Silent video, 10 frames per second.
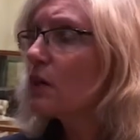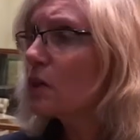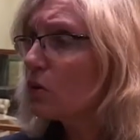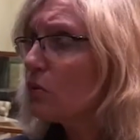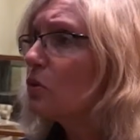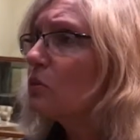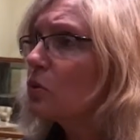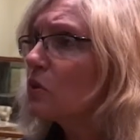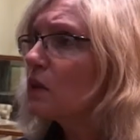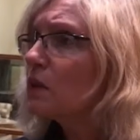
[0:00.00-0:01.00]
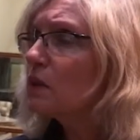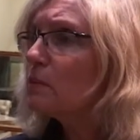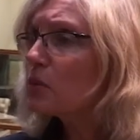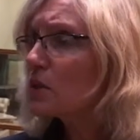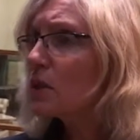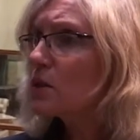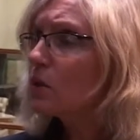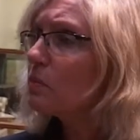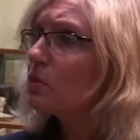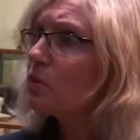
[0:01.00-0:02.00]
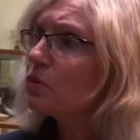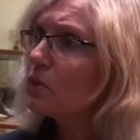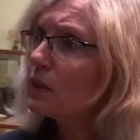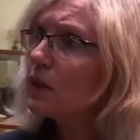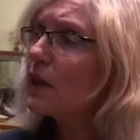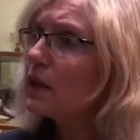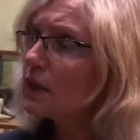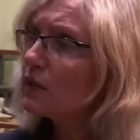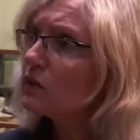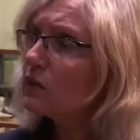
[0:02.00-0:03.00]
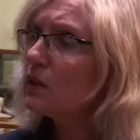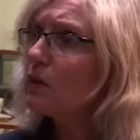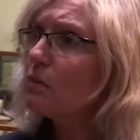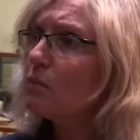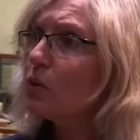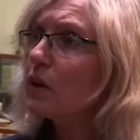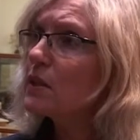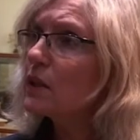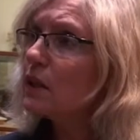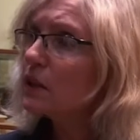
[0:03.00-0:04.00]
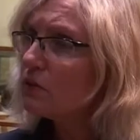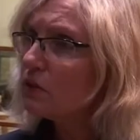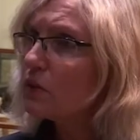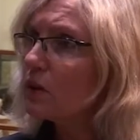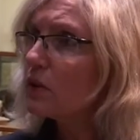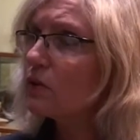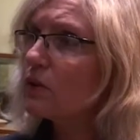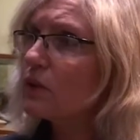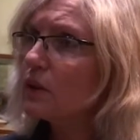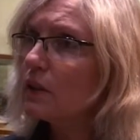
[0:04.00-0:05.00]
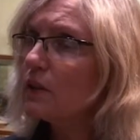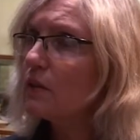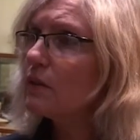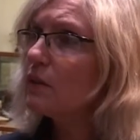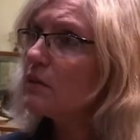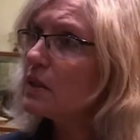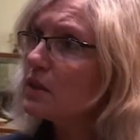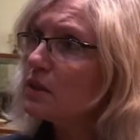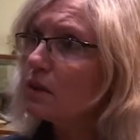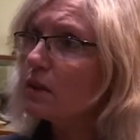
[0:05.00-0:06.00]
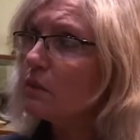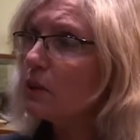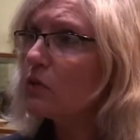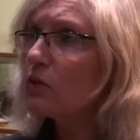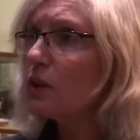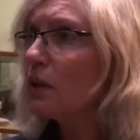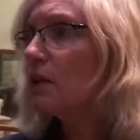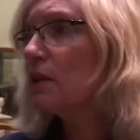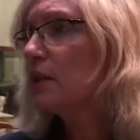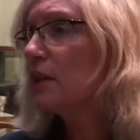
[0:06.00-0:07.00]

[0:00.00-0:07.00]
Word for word: et on veut montrer des bons exemples de la RDC pour attirer davantage d'investisseurs, des, partenaires,